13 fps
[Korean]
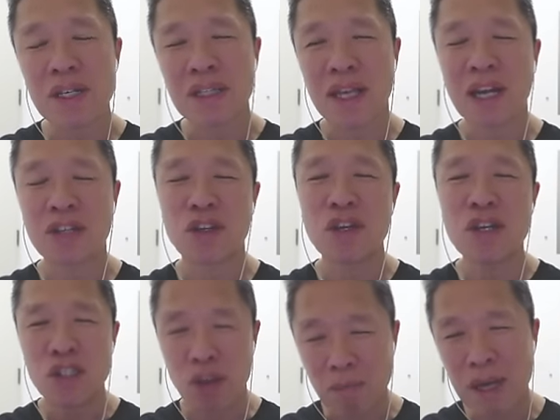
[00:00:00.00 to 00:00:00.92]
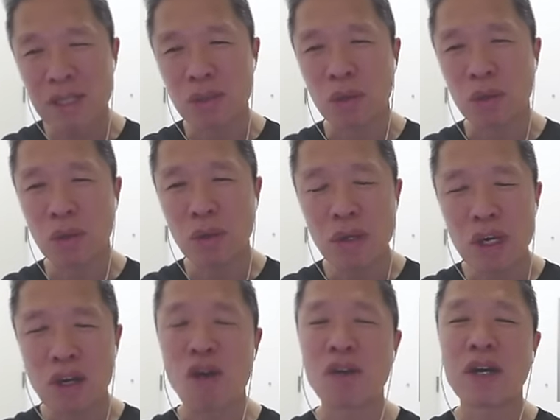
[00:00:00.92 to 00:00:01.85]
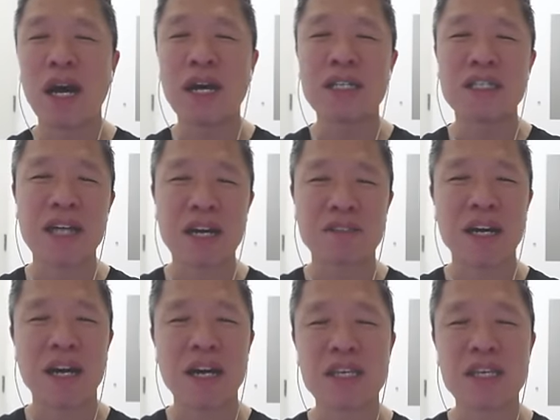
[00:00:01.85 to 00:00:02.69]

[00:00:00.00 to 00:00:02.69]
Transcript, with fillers: 따라서 전반적으로 건강한 장세가